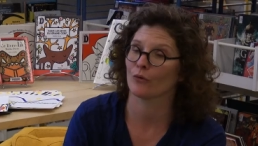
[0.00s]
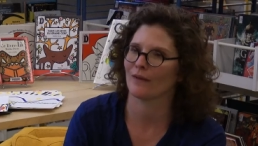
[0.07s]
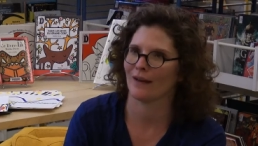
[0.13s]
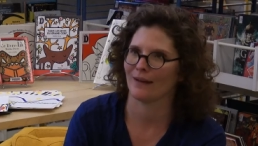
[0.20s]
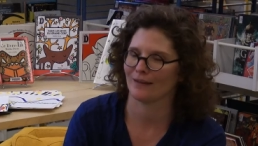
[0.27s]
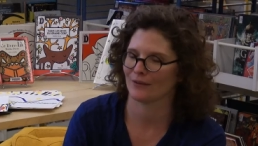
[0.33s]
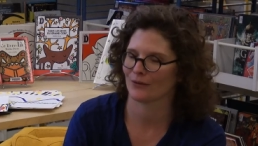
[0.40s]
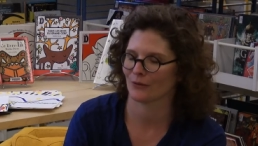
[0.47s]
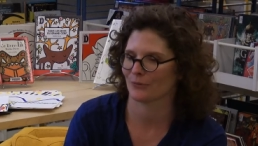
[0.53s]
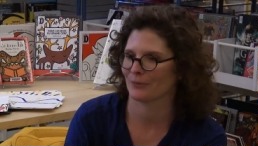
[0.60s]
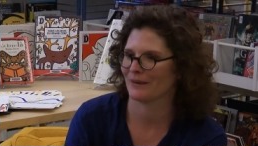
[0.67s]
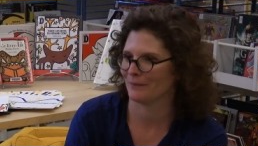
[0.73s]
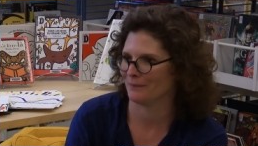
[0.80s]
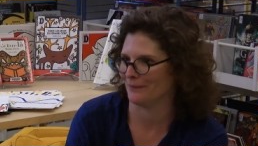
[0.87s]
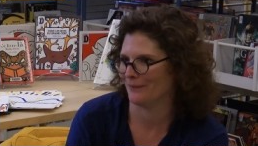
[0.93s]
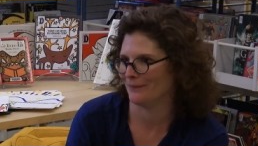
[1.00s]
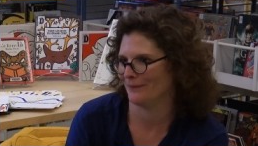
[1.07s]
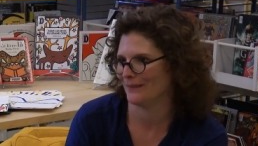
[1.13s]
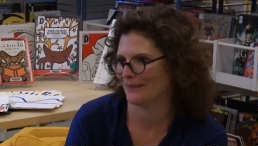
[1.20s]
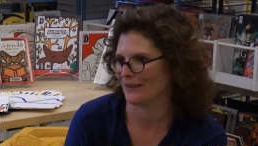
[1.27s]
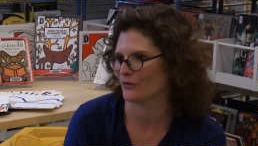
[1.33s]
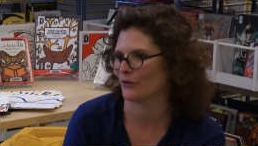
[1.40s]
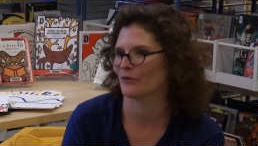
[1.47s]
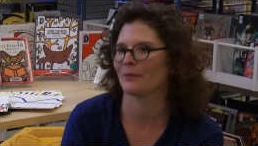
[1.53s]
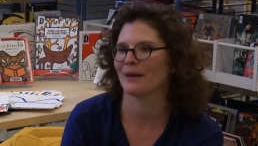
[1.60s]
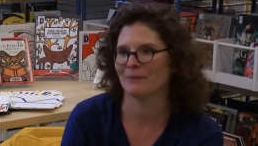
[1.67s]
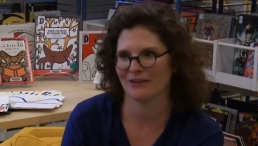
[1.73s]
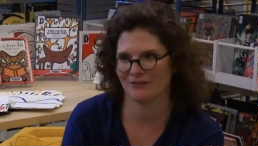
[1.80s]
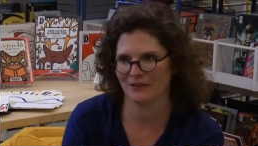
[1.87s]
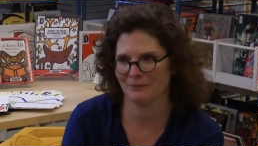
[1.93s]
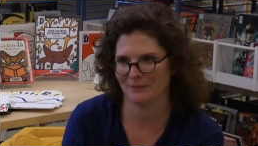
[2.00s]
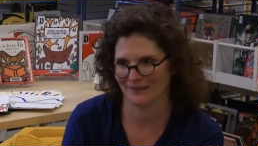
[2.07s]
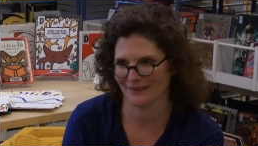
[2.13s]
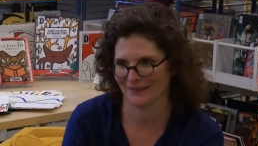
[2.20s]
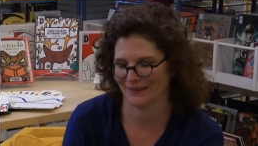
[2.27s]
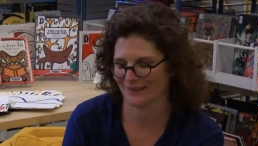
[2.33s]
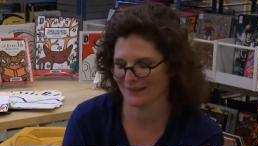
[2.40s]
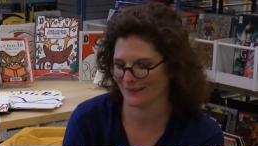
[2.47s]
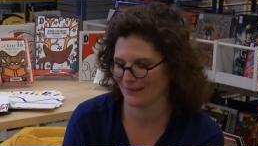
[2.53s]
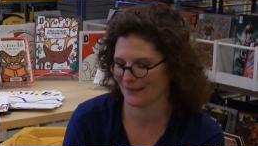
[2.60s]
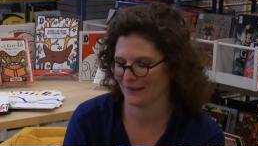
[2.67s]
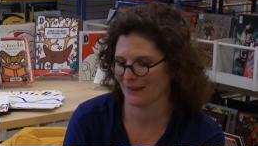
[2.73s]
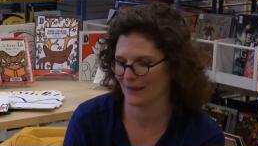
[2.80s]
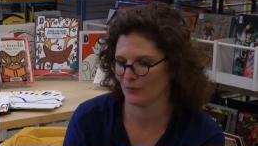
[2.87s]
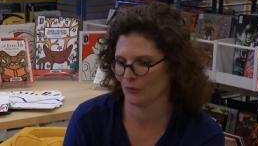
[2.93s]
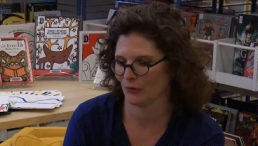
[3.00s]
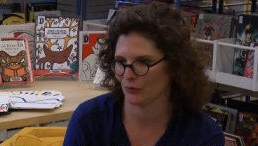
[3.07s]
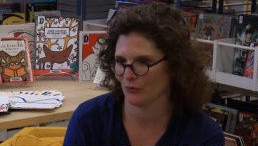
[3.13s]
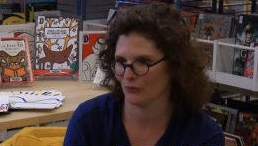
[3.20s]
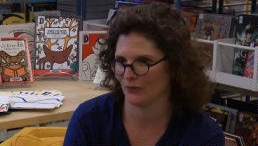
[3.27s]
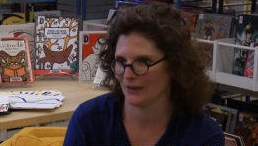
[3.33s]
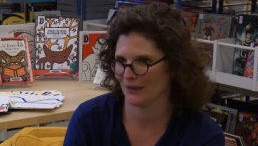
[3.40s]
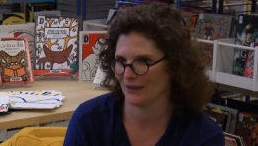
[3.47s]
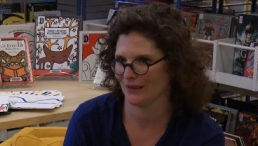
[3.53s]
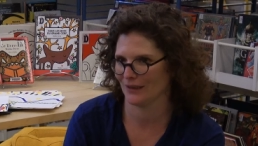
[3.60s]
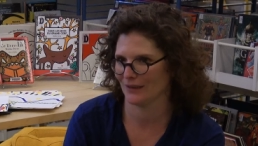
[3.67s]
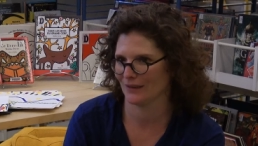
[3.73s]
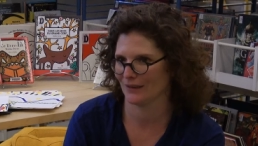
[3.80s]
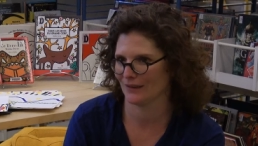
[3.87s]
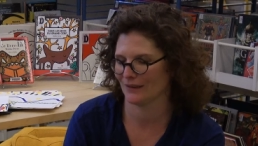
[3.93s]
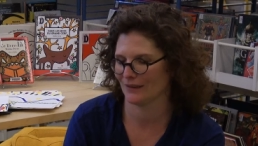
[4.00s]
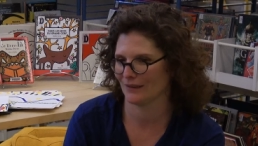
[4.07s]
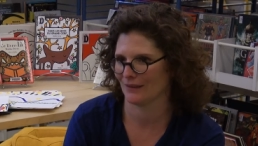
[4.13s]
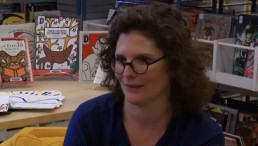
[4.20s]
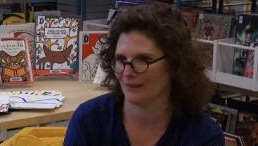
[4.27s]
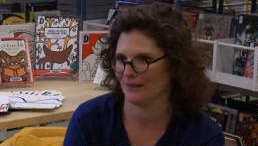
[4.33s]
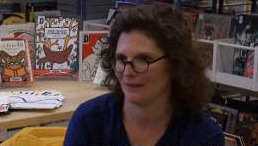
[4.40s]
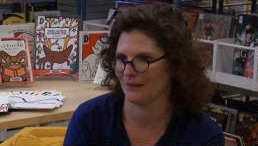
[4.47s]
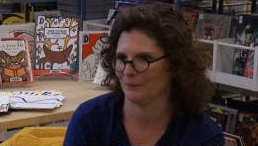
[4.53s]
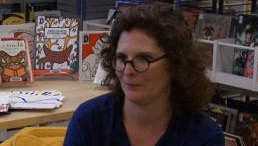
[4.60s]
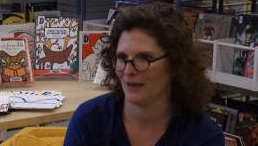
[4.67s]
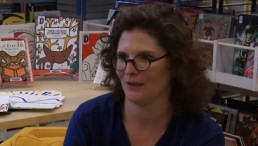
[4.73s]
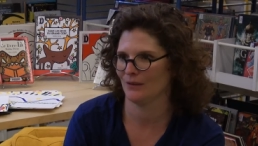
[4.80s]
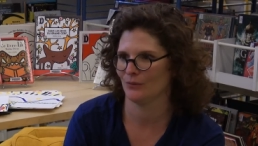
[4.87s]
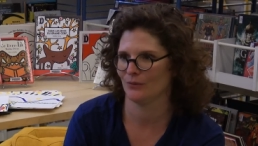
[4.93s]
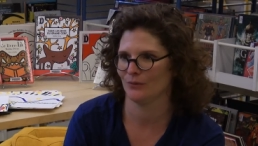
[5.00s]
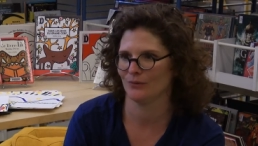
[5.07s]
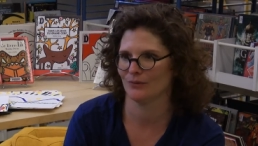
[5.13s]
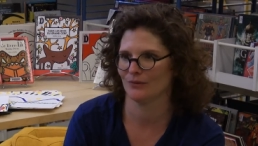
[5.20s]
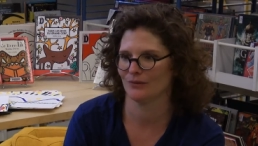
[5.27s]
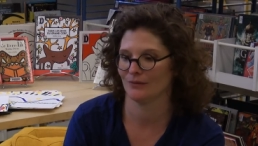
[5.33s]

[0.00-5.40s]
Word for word: ça change pas, ça change pas ma vie, mais c'est très agréable de trouver un animal où